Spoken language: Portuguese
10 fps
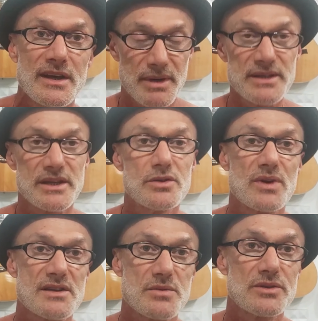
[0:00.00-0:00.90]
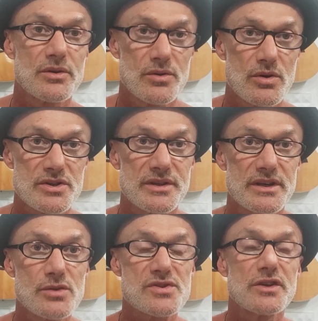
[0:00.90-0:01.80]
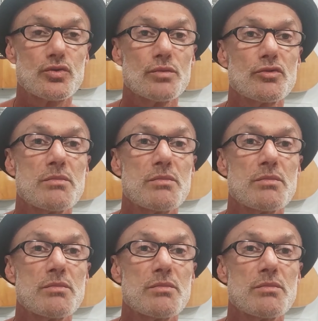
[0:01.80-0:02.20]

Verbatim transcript: Pegando aqui no caso do António Costa, eu situo-me de